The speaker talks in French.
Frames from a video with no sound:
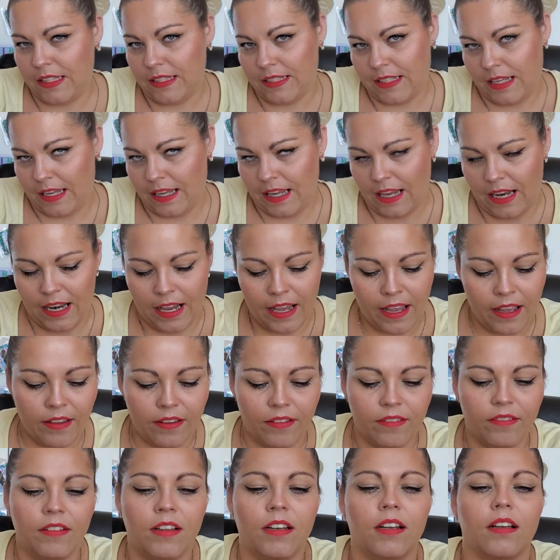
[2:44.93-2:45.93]
Et c'est galère.
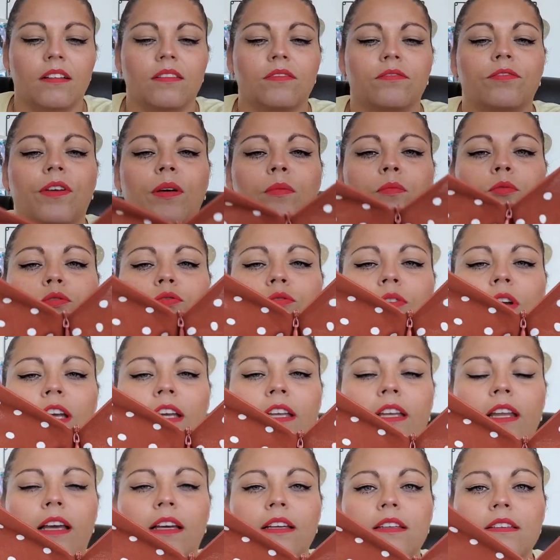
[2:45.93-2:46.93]
Voilà. Fermeture
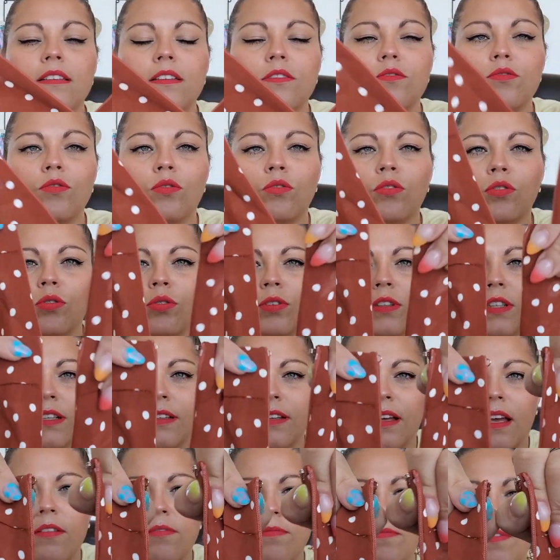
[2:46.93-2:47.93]
éclair ici sur le
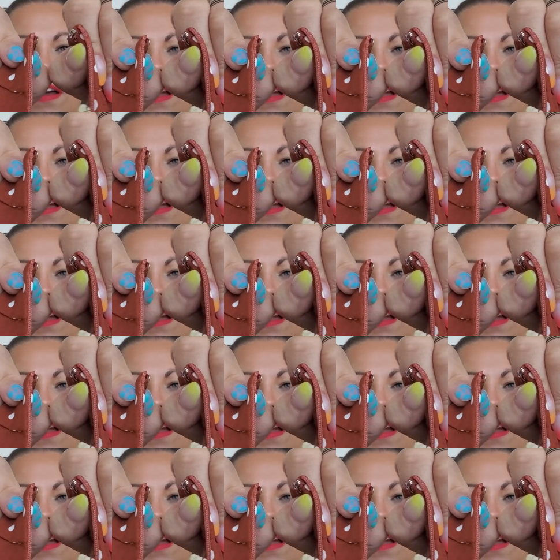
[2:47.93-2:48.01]
côté très